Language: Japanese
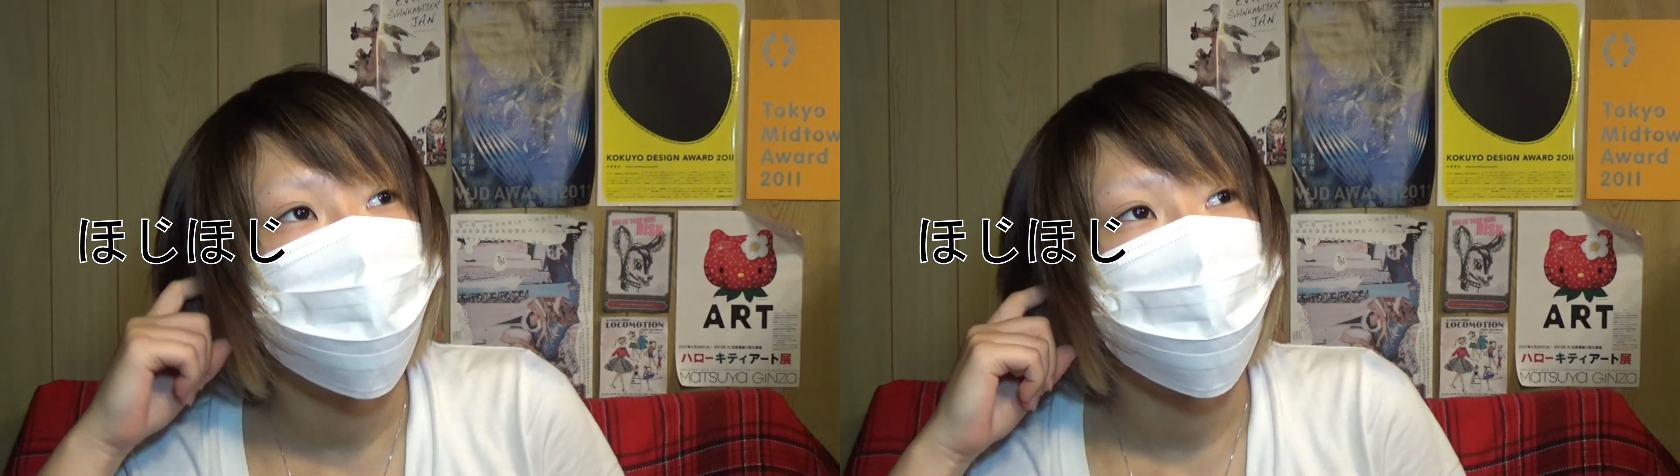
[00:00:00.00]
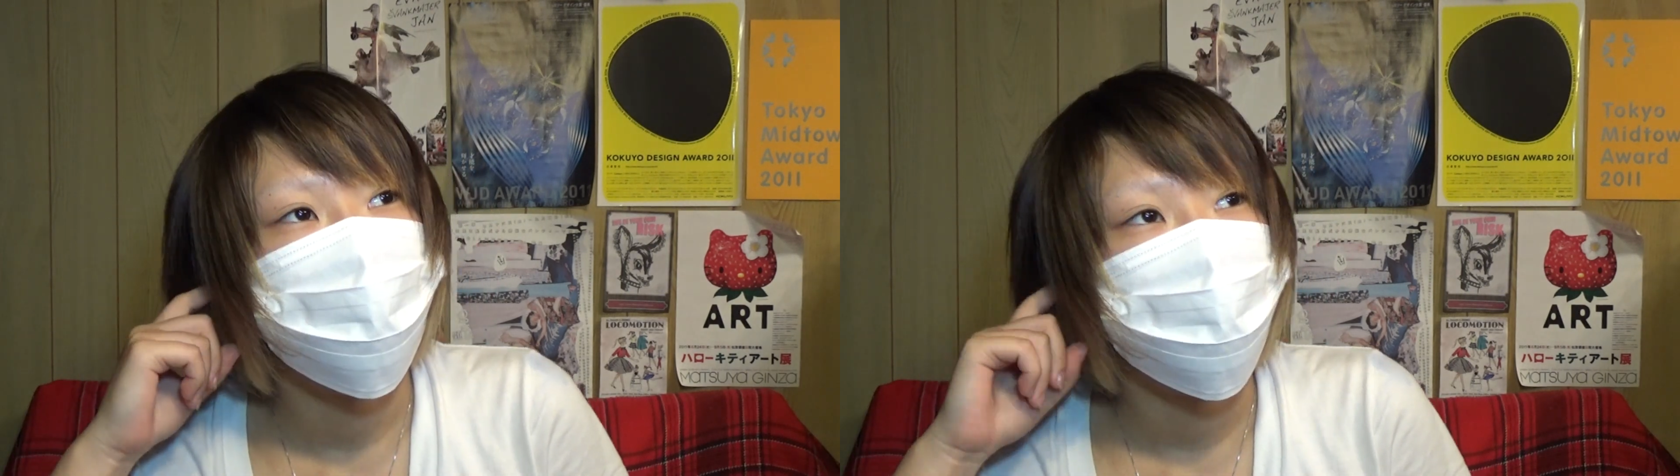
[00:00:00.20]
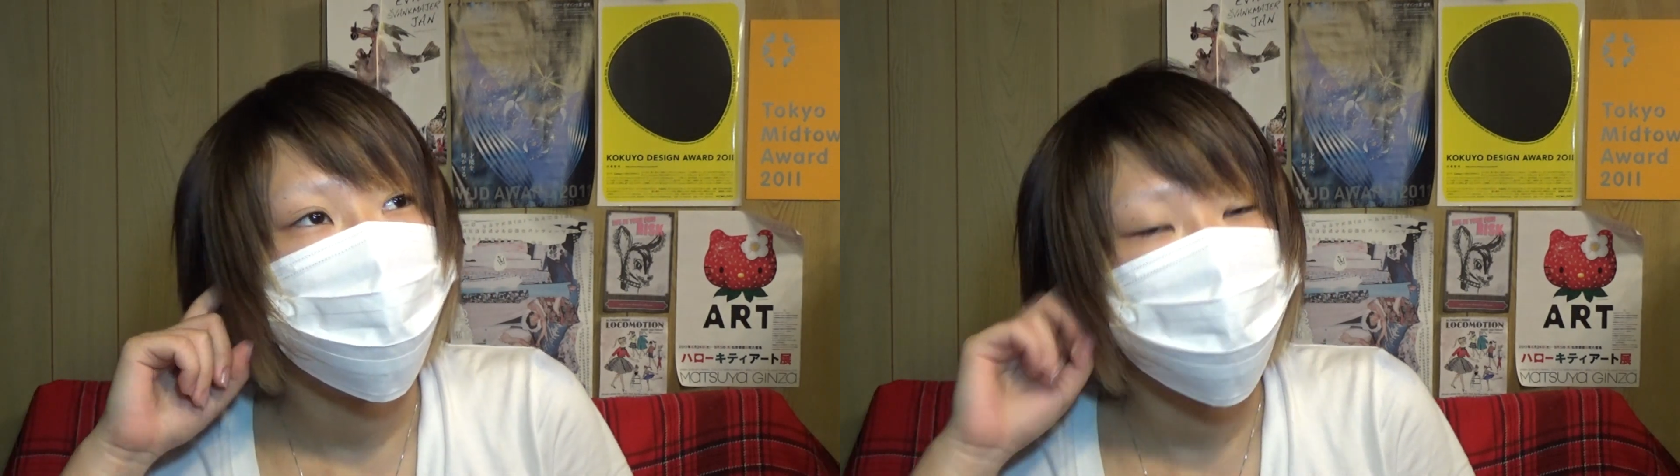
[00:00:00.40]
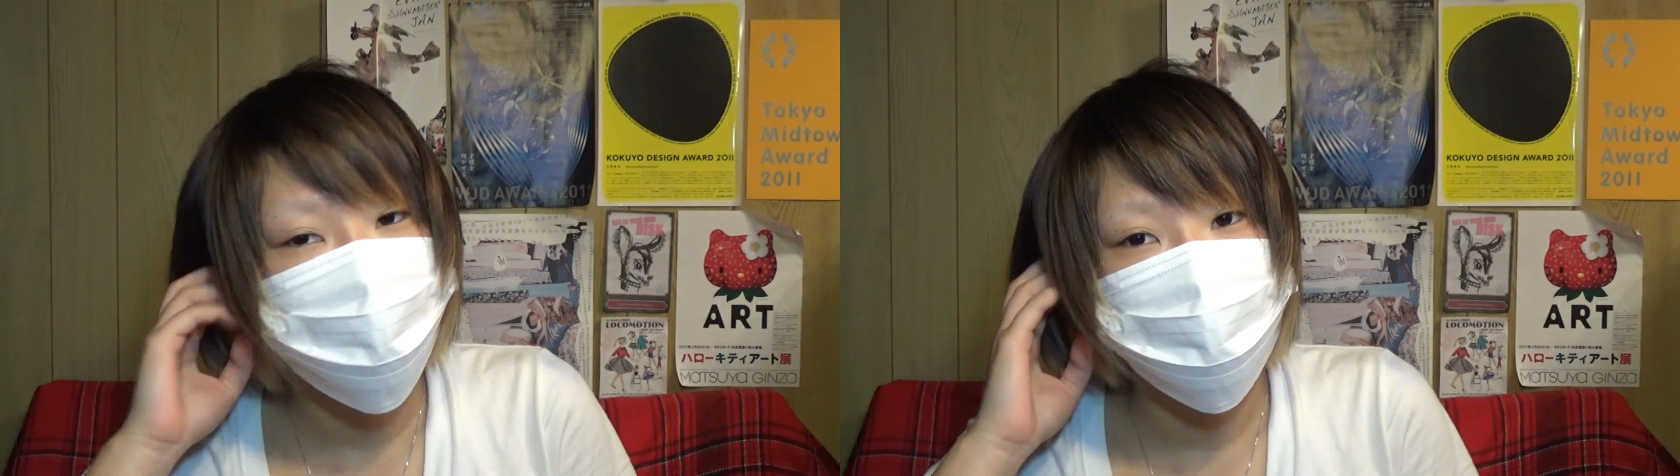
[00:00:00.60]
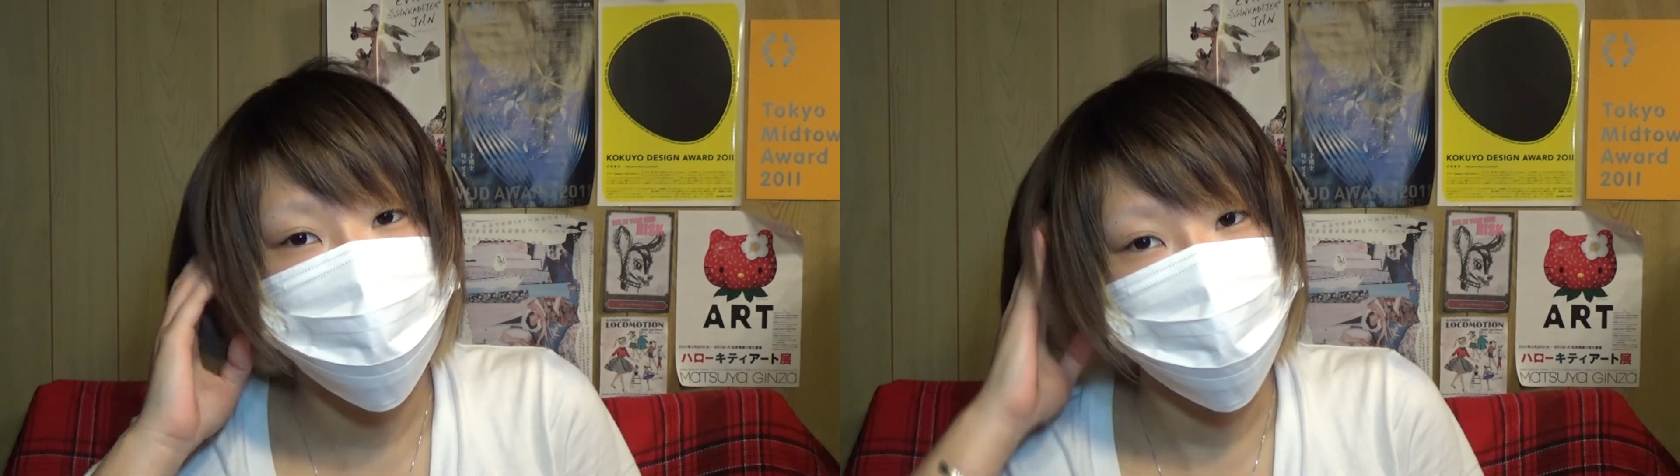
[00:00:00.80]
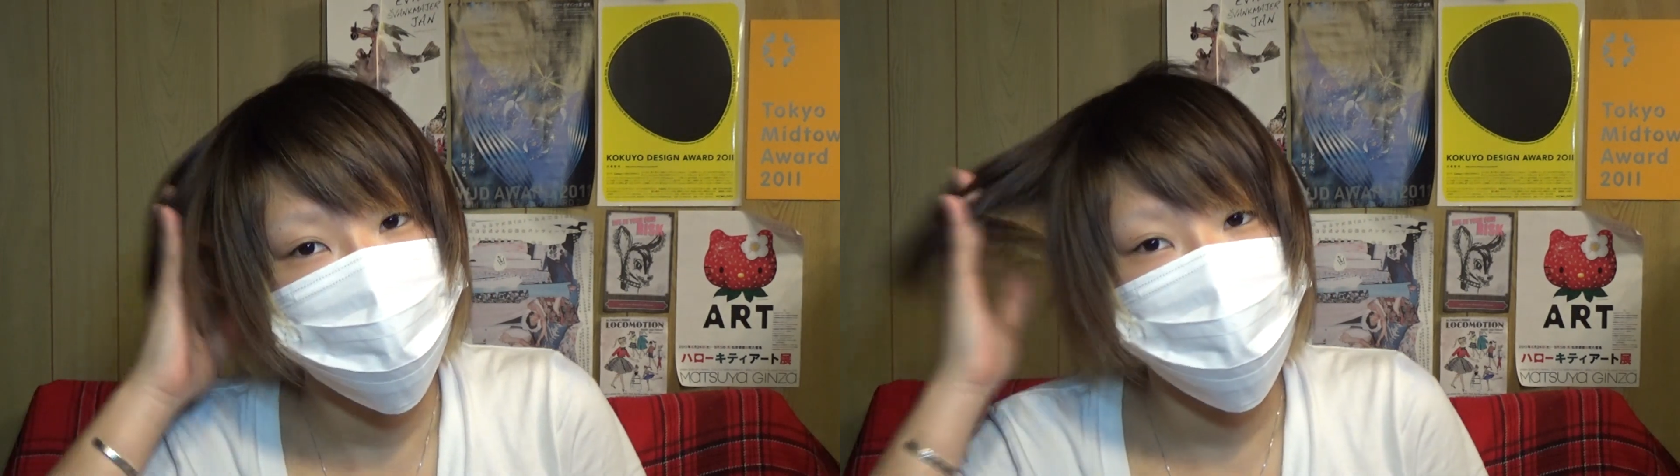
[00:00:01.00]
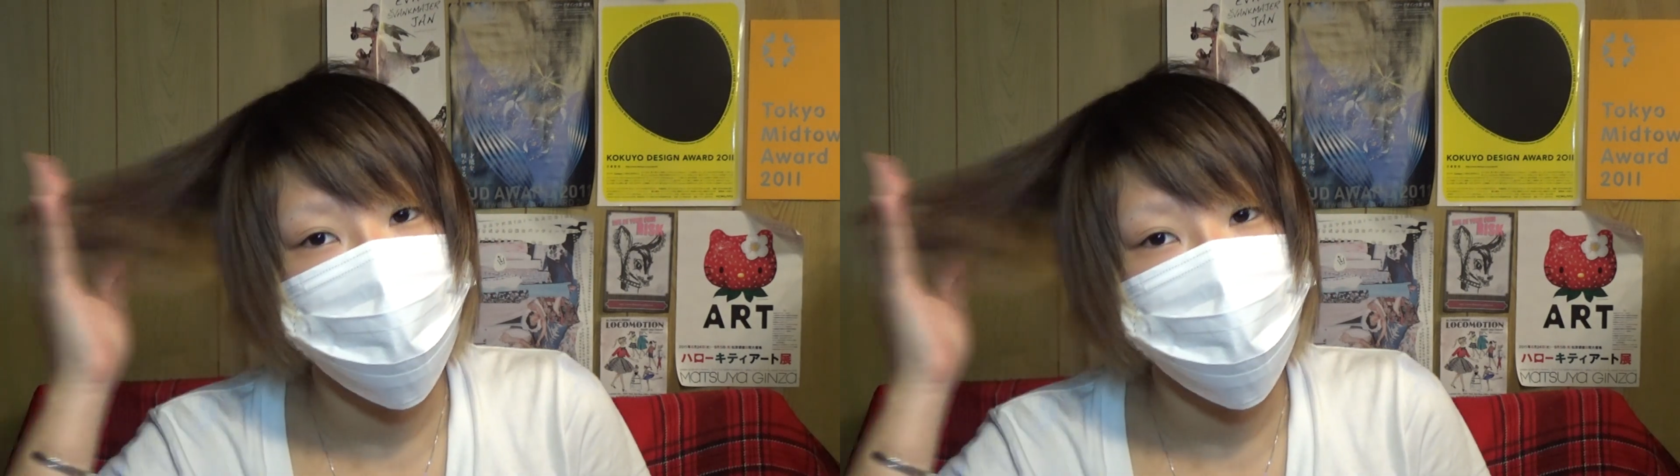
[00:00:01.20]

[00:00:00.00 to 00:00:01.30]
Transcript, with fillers: 洗ってシャンプーし